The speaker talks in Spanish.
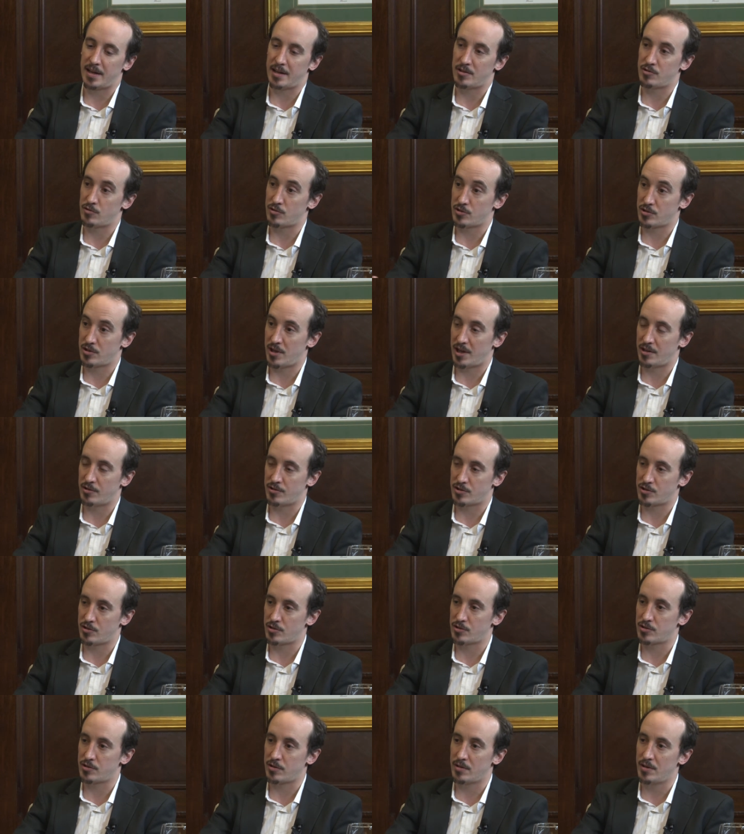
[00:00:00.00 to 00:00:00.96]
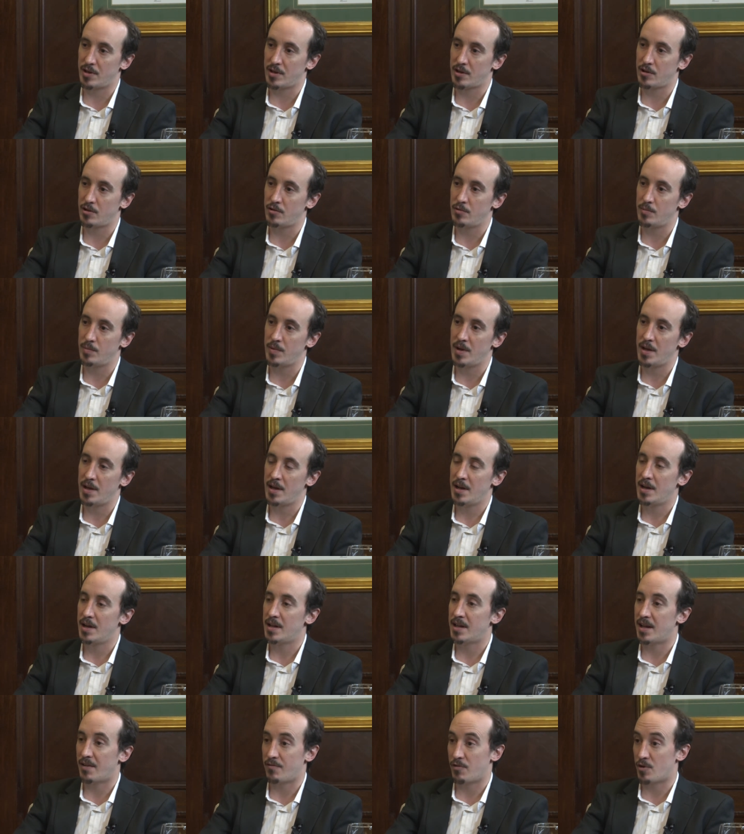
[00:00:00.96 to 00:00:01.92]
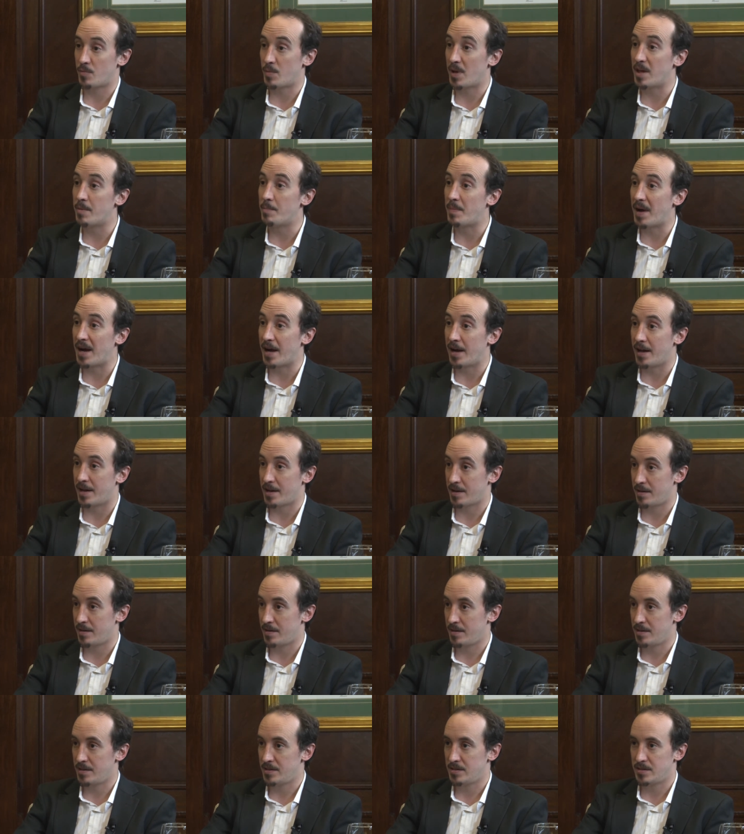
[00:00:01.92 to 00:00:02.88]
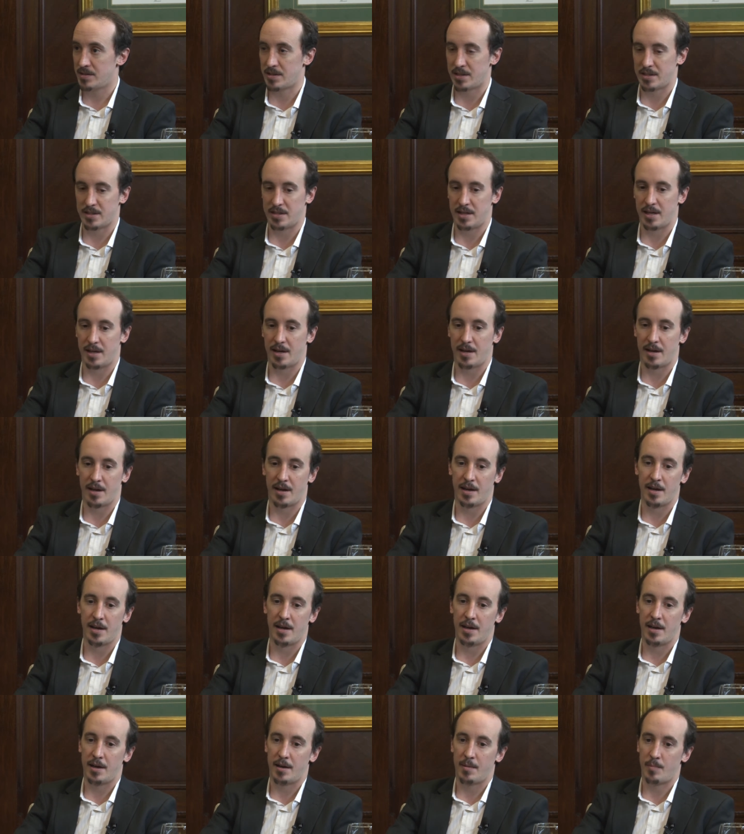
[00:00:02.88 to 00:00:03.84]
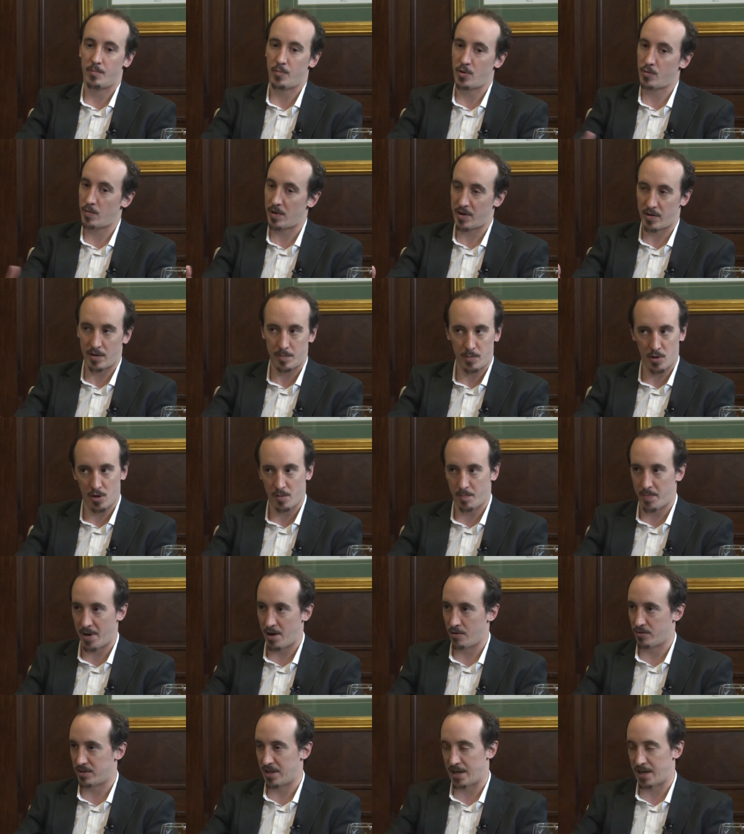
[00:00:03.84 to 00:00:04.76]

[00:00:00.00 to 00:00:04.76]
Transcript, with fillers: a los, socios del club la forma de pagar, ya sea por cualquier medio de pago,